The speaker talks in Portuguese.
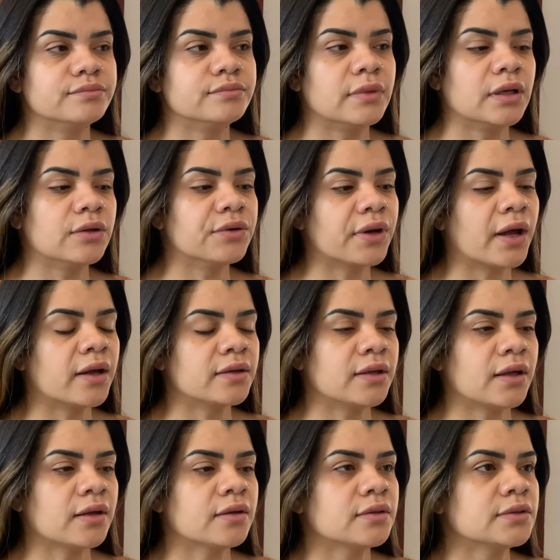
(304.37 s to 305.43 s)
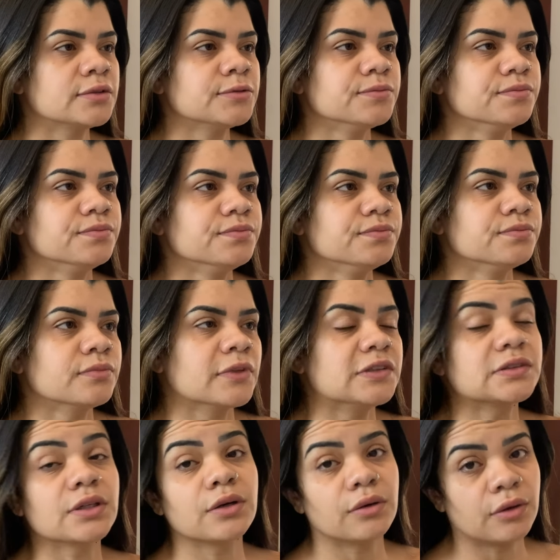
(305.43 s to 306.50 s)
melhorar, né?
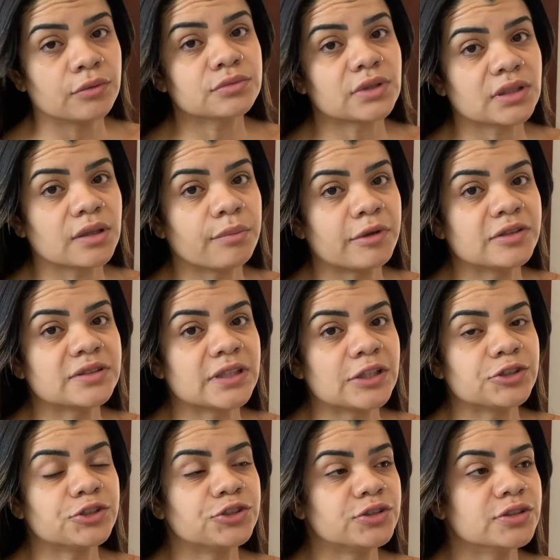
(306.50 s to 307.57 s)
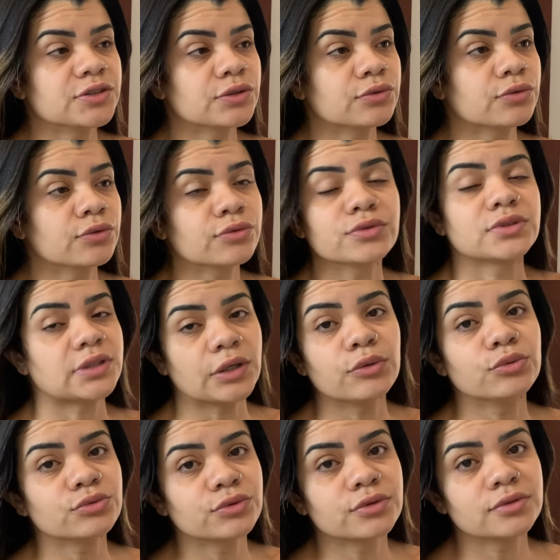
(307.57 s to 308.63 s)
Isso é um tratamento de sete dias, eu tô no
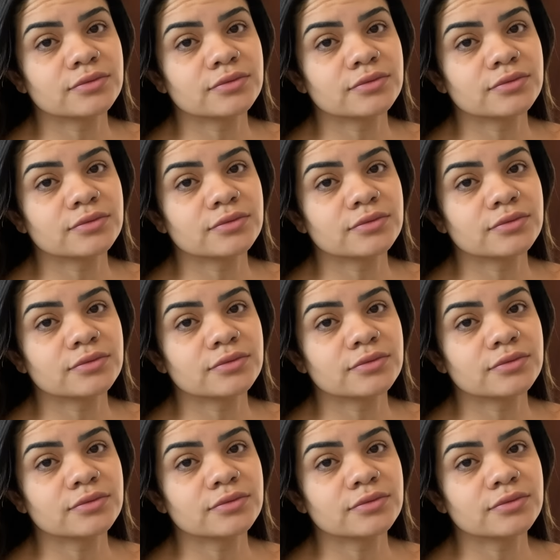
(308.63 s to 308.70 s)
segundo.